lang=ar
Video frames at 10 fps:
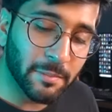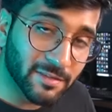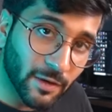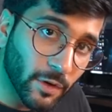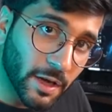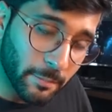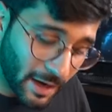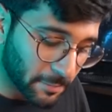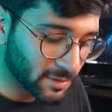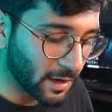اللي بتسوي انه
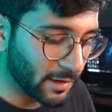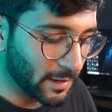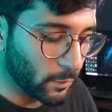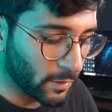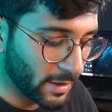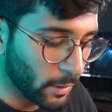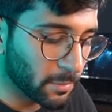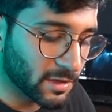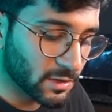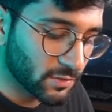بعد بتاخذ الورقه
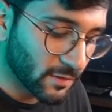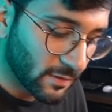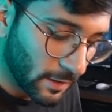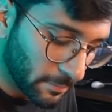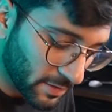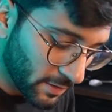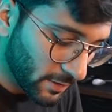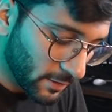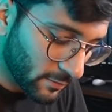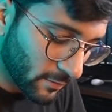وبتجفسها
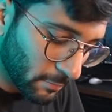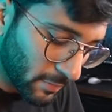بالنص